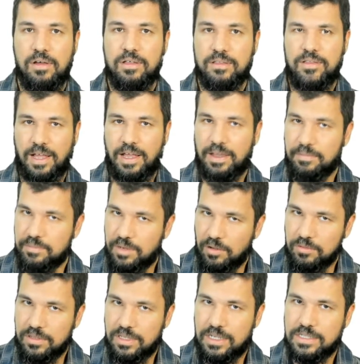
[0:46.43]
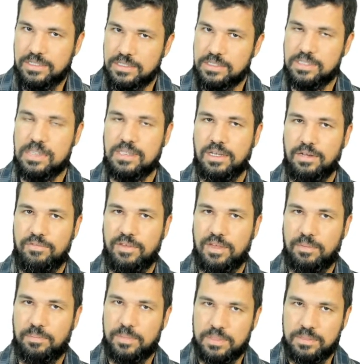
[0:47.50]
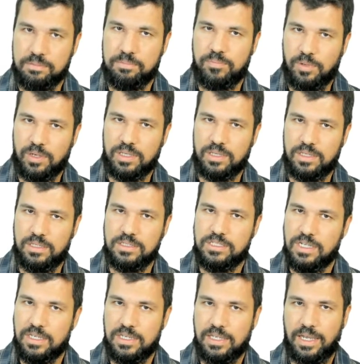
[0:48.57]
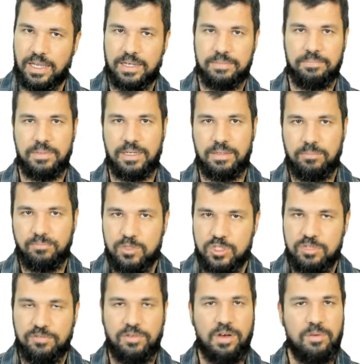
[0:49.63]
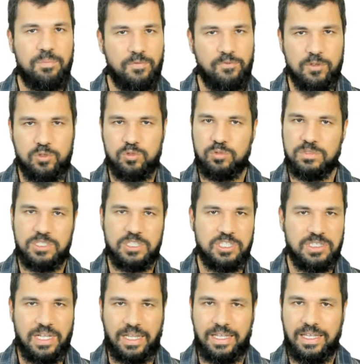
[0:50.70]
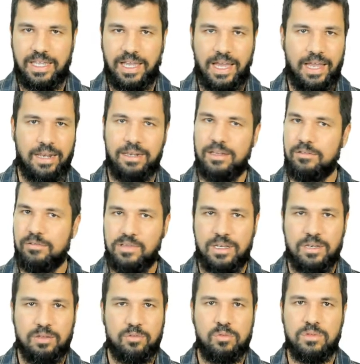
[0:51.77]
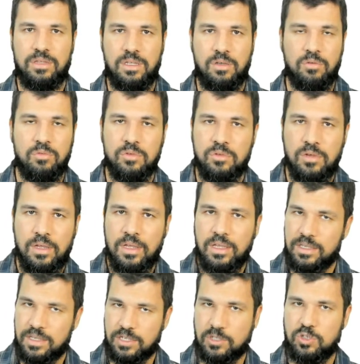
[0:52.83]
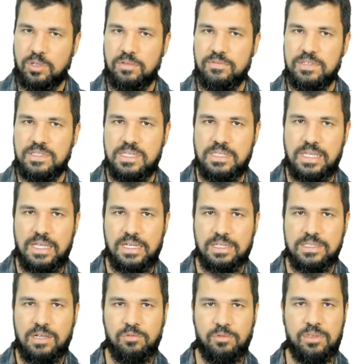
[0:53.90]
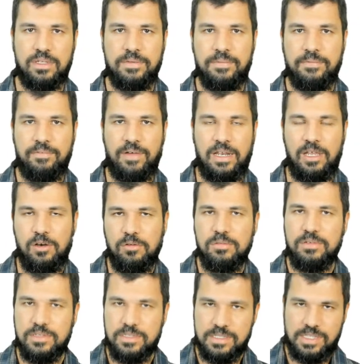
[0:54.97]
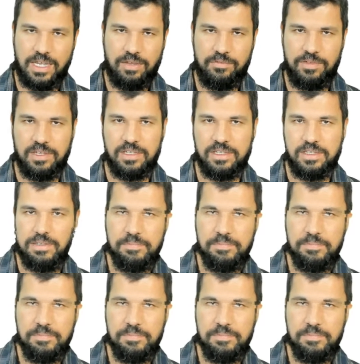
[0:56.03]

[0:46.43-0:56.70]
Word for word: tá? Não deixem de se inscrever, é importante aí, cara, para motivar o professor. A gente está aqui ralando, criando conteúdo e ajudando vocês aí nessa luta. Valeu? Segue a vinheta.